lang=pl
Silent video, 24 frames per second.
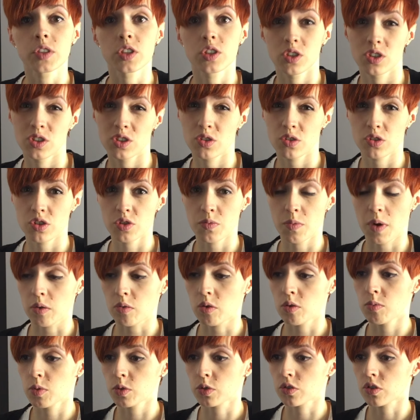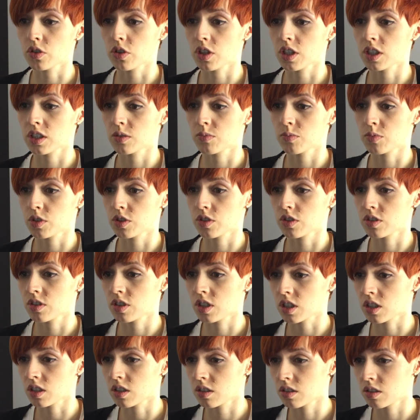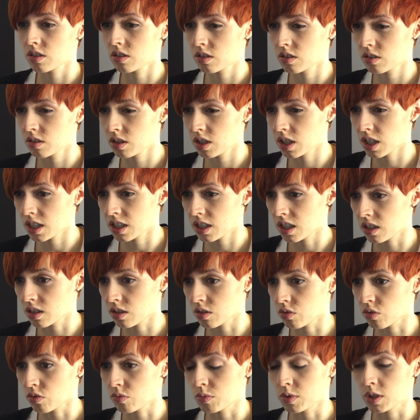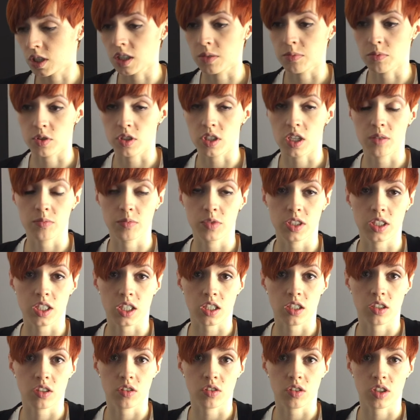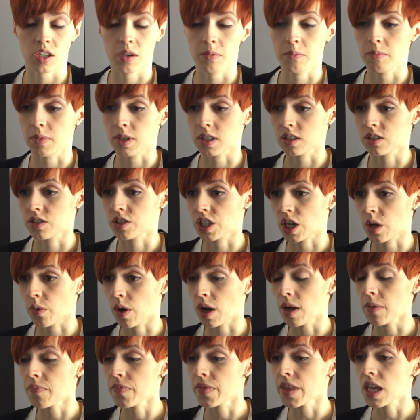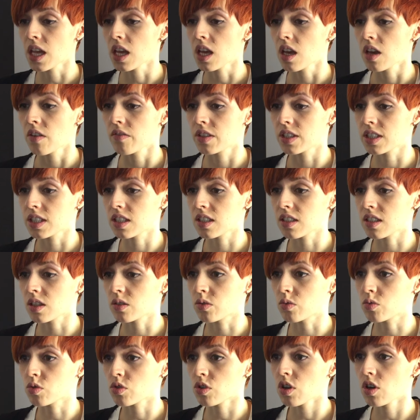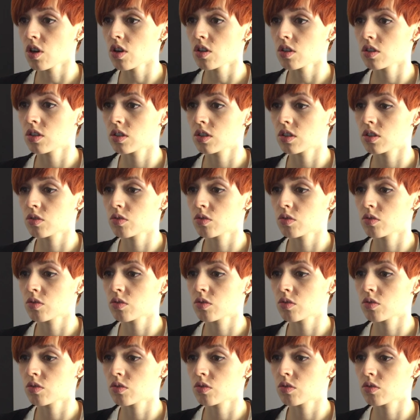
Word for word: czyli dość mało, bo tylko 1,1 u mnie przynajmniej na kilogram masy ciała, więc nie za dużo.